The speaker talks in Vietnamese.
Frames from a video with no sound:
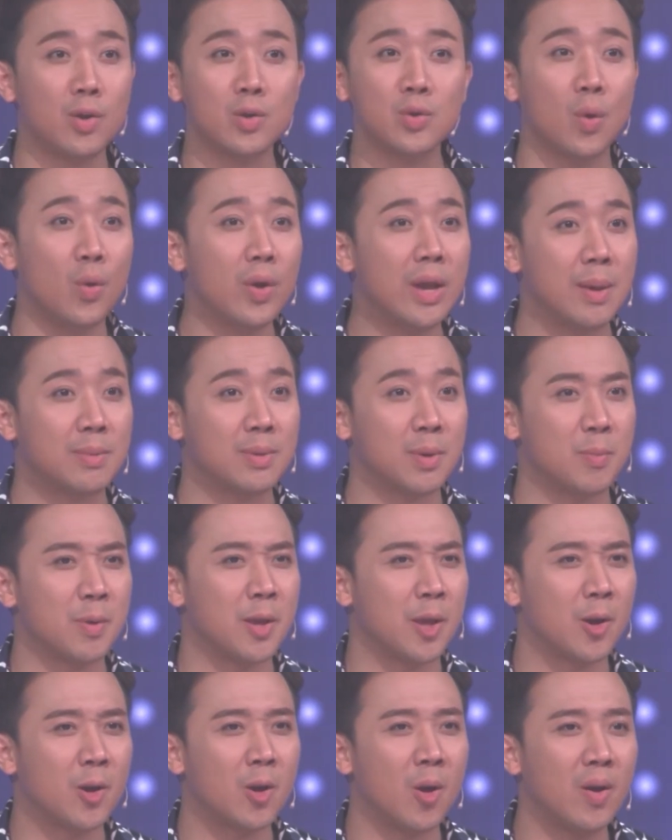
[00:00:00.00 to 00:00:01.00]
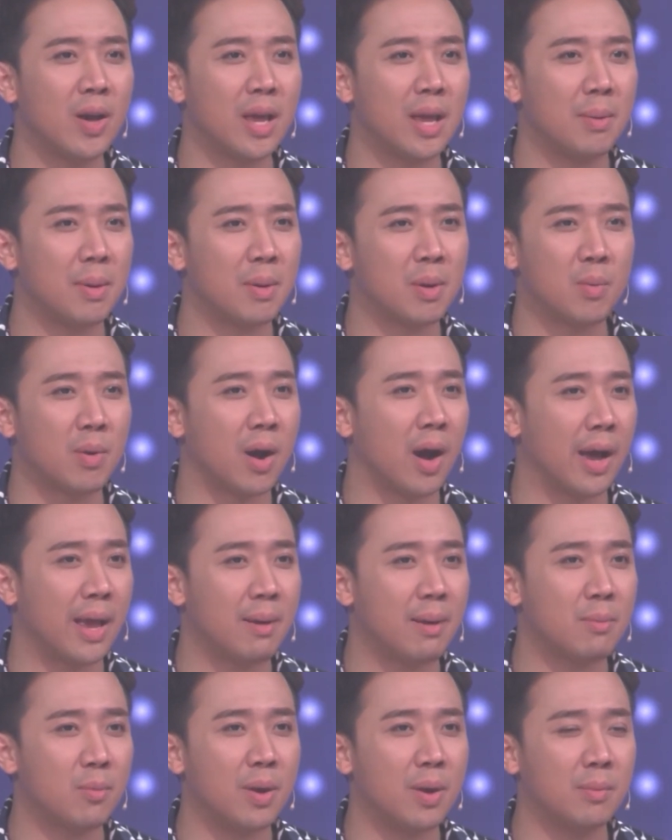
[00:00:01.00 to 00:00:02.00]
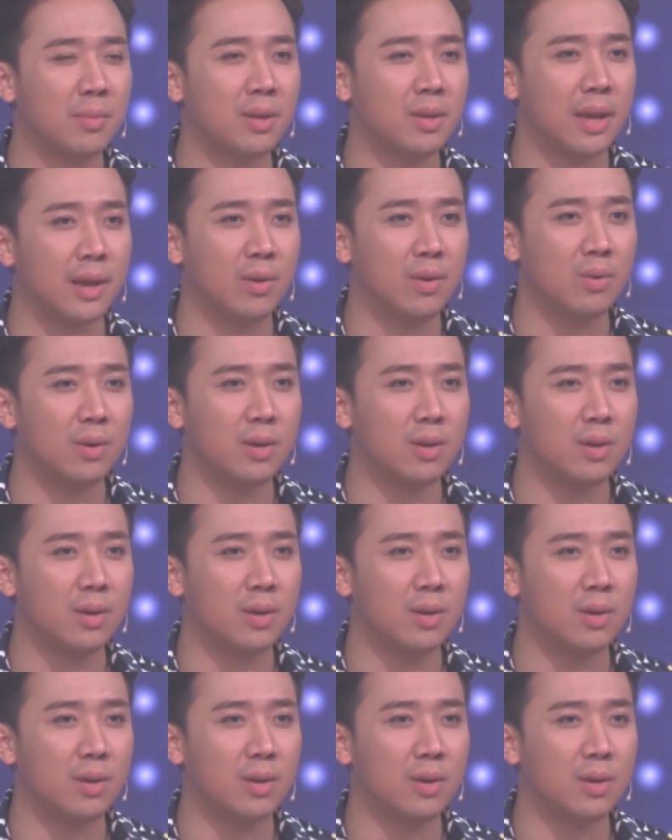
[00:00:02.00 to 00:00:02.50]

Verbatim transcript: có nó thúi em xong bây giờ nó nói em em không ngờ em của em nói vậy